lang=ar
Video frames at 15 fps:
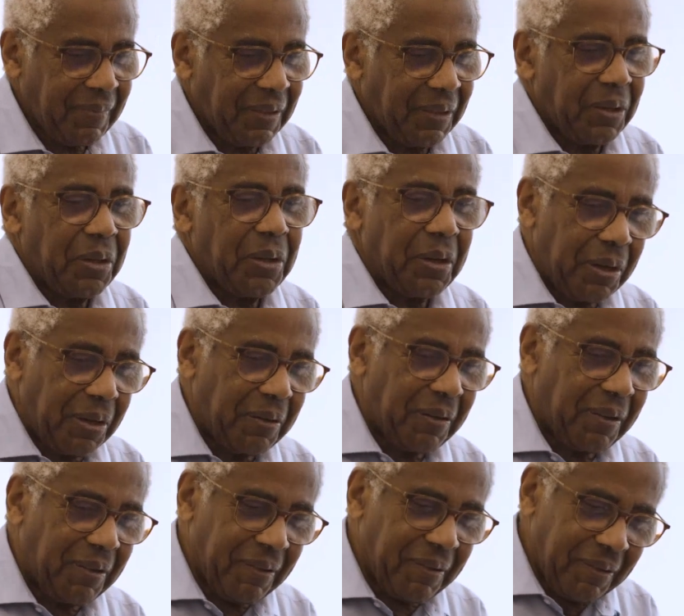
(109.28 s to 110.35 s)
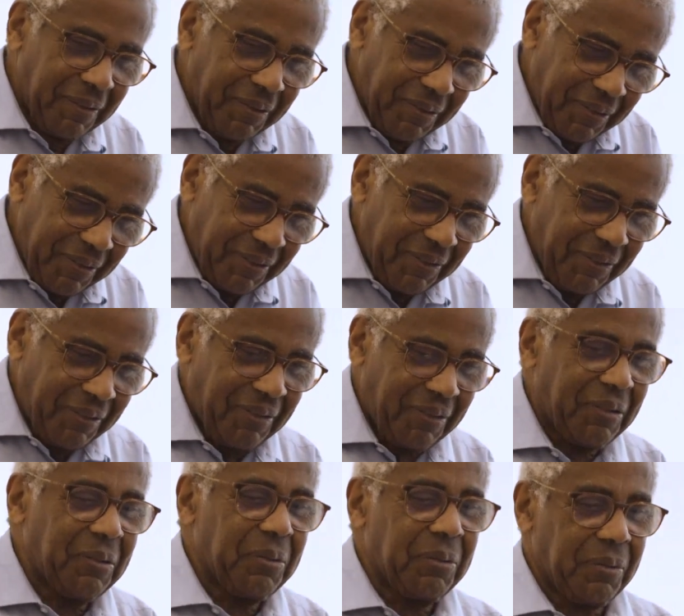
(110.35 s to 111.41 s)
محتاج يؤخذ في عين
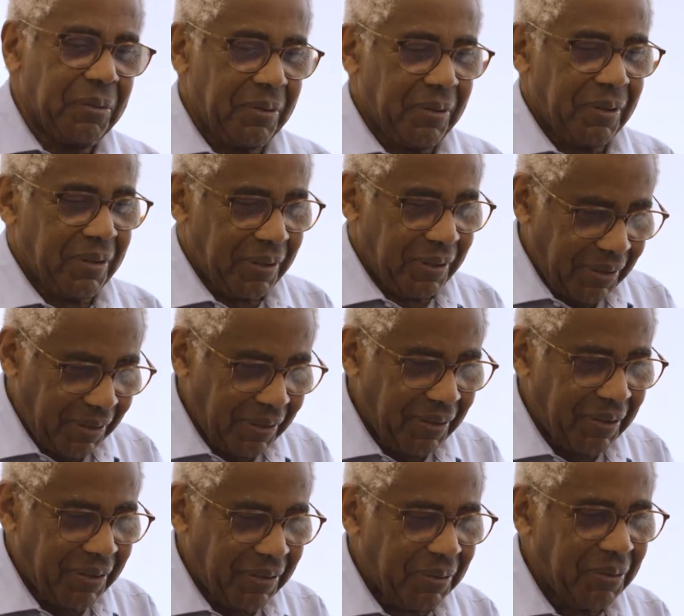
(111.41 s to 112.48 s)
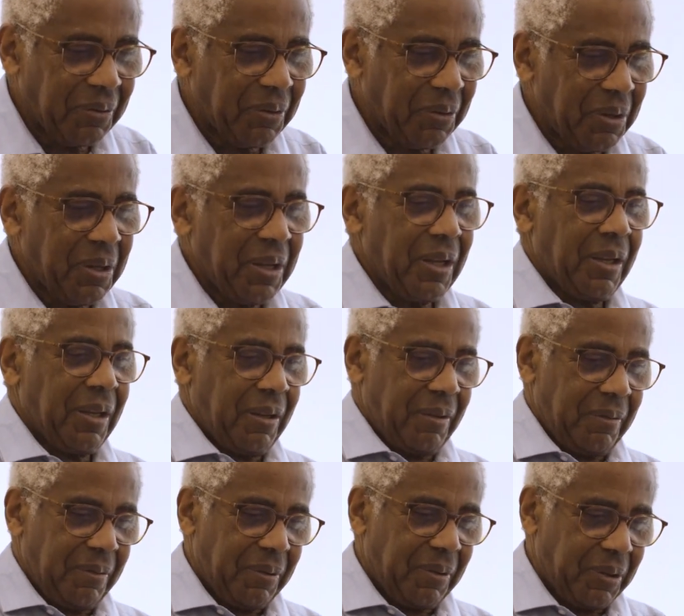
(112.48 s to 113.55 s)
الاعتبار في بعض النقاط
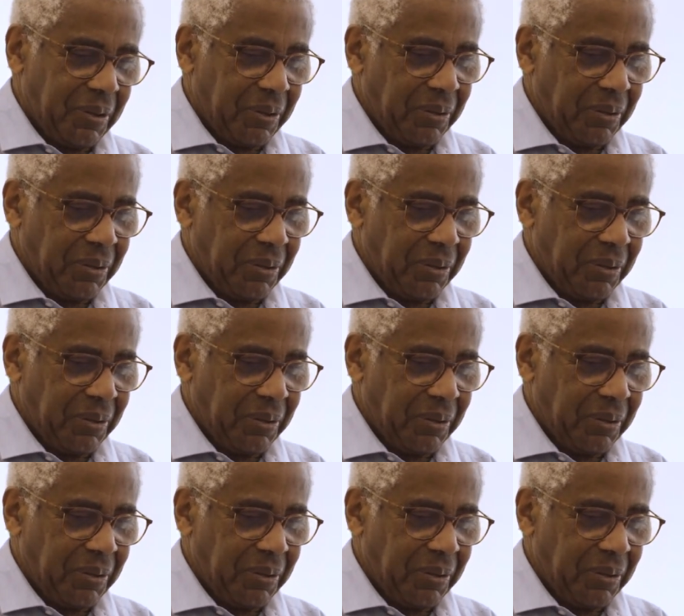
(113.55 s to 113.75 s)
انه ما فيش